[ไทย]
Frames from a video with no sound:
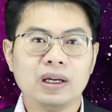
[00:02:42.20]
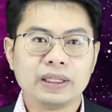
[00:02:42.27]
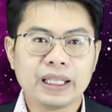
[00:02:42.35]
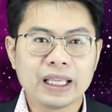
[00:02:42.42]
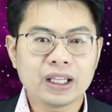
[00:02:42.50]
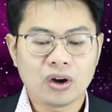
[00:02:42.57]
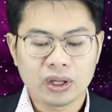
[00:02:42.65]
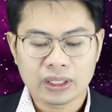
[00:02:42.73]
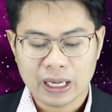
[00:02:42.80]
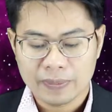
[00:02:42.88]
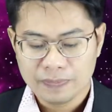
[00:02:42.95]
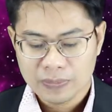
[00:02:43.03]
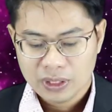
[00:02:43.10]
แน่นอน
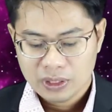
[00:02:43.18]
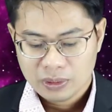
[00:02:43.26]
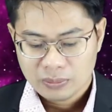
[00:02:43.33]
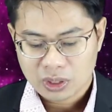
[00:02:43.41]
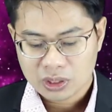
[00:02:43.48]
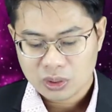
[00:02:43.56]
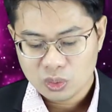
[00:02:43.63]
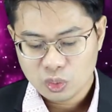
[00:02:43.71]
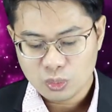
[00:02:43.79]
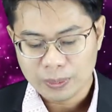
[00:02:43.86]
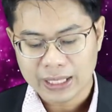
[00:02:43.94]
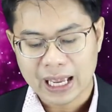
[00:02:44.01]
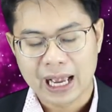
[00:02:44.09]
ครับ พอเรารู้
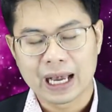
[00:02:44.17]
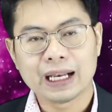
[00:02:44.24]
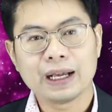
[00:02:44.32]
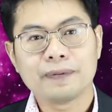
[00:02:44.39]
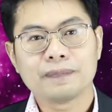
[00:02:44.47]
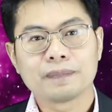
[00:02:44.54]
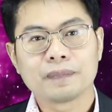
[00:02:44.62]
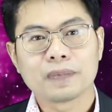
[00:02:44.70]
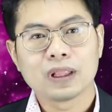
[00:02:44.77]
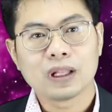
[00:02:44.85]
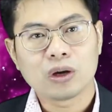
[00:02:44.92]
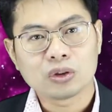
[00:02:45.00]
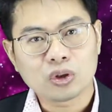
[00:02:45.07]
ปัญหาแล้ว
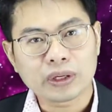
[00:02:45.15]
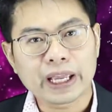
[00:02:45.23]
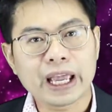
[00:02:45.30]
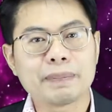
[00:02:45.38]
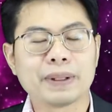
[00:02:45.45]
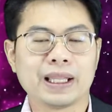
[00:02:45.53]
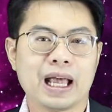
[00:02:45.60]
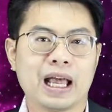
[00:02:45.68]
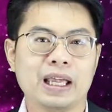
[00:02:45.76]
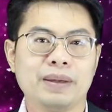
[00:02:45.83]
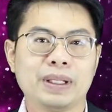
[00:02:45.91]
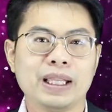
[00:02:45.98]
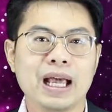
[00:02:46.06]
เราต้องแก้ปัญหา
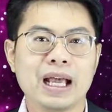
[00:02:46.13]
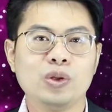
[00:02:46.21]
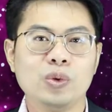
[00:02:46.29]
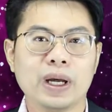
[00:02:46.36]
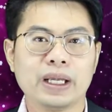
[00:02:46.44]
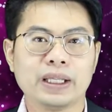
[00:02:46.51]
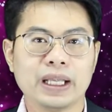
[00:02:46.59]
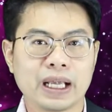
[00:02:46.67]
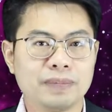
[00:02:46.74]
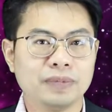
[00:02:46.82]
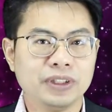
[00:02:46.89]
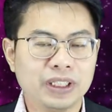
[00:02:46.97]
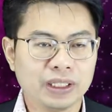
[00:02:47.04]
ให้มันได้ด้วยนะค
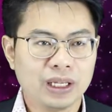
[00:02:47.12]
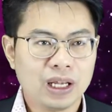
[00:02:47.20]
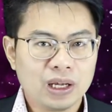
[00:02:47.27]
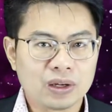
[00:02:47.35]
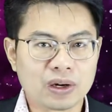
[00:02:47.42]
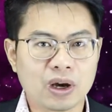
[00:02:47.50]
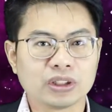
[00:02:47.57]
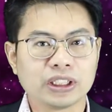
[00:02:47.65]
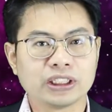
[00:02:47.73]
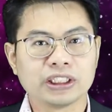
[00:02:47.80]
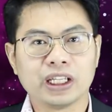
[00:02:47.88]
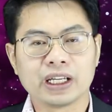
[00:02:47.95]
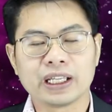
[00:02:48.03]
รับ ซึ่งเราจะ
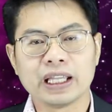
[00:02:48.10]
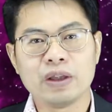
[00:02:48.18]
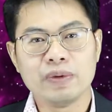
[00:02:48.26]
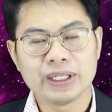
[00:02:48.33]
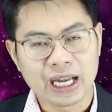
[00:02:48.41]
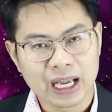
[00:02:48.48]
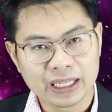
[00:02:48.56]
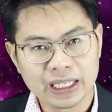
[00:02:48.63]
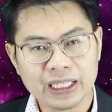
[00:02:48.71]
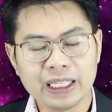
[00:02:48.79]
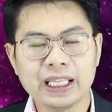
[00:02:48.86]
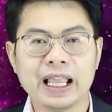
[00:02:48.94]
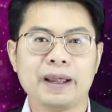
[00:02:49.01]
เจอกันในวิชา
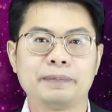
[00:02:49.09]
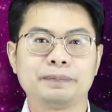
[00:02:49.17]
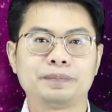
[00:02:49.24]
นี้นี่แหละ